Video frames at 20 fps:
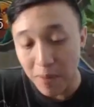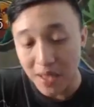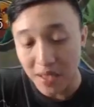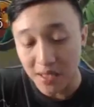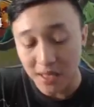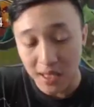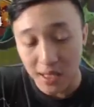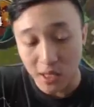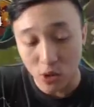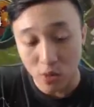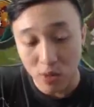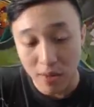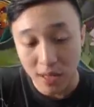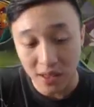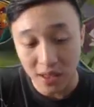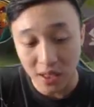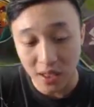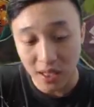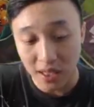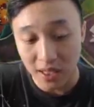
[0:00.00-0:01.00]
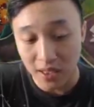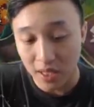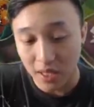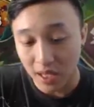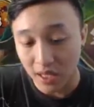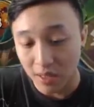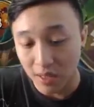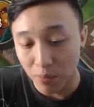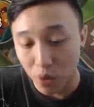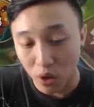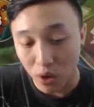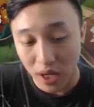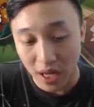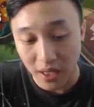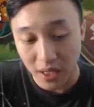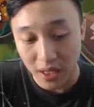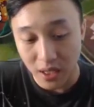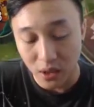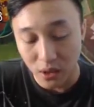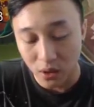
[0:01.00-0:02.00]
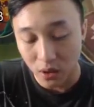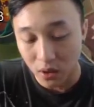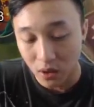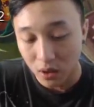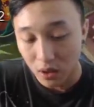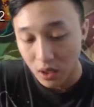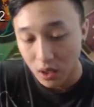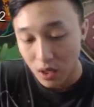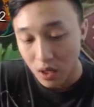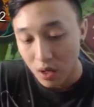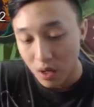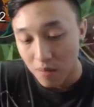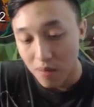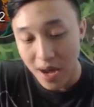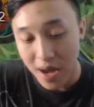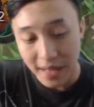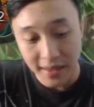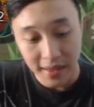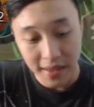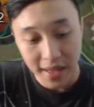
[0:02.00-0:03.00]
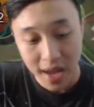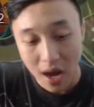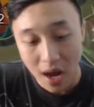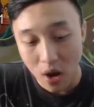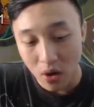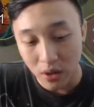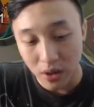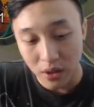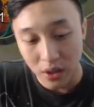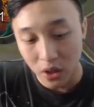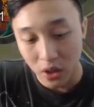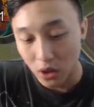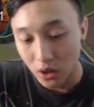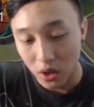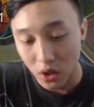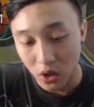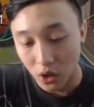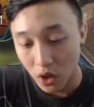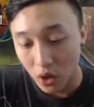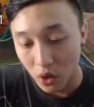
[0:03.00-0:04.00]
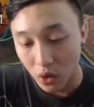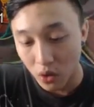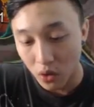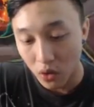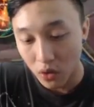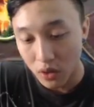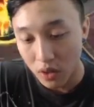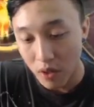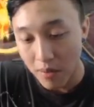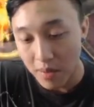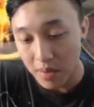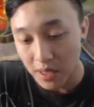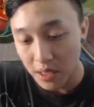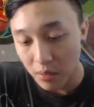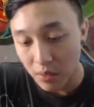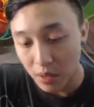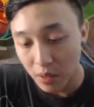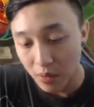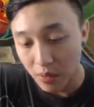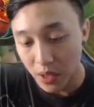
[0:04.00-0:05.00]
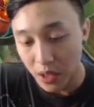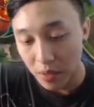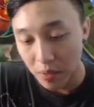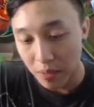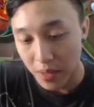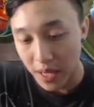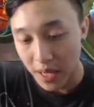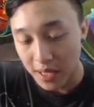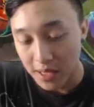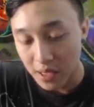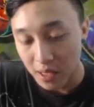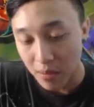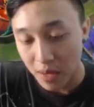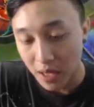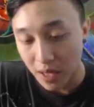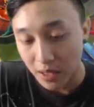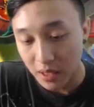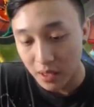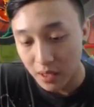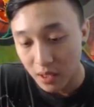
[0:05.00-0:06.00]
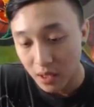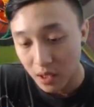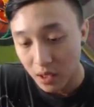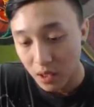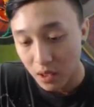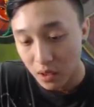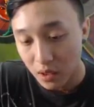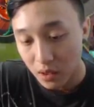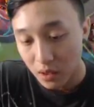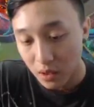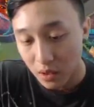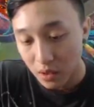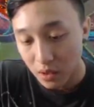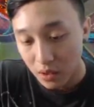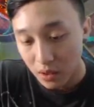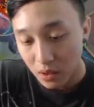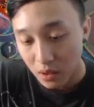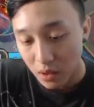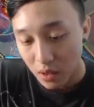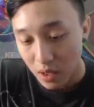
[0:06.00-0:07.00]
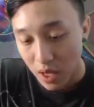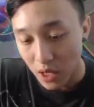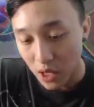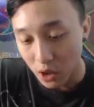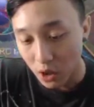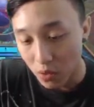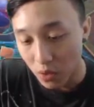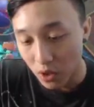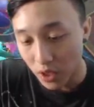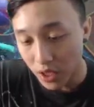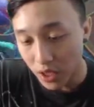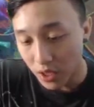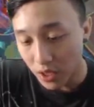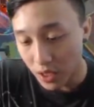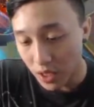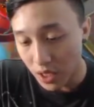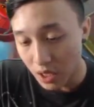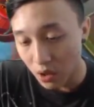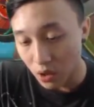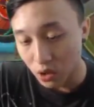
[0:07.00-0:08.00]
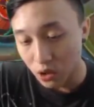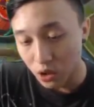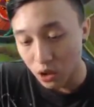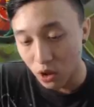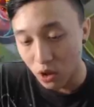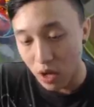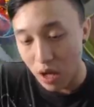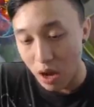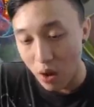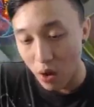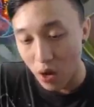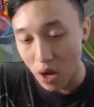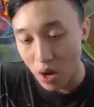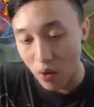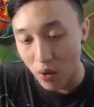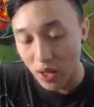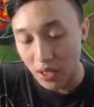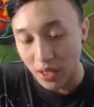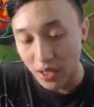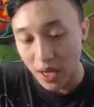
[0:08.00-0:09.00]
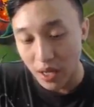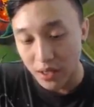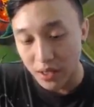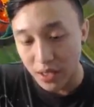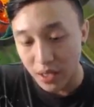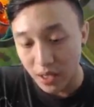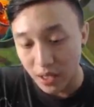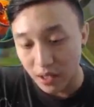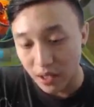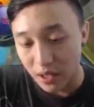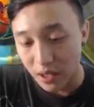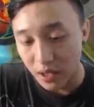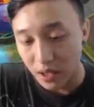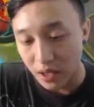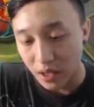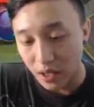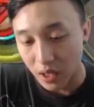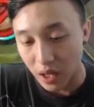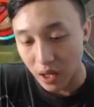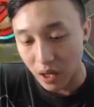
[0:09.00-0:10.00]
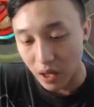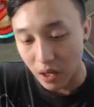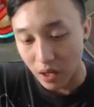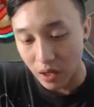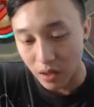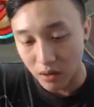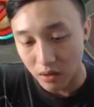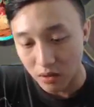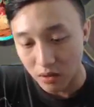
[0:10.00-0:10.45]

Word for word: pasti langsung mati dengan sekali gebuk lagi gitu loh. But now, no no no. damage saya benar-benar berasa banget. Atau mungkin ini untuk awal-awalnya aja kali ya. Jadi kayak